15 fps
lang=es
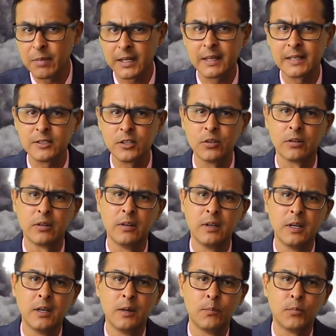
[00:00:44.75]
embarcación,
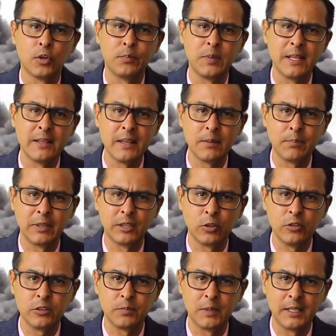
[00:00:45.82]
propiedad de
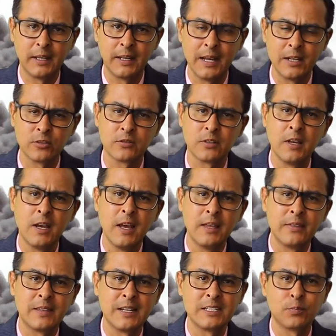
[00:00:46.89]
petróleos mexicanos,
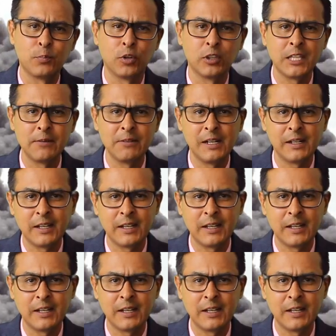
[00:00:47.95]
transportaba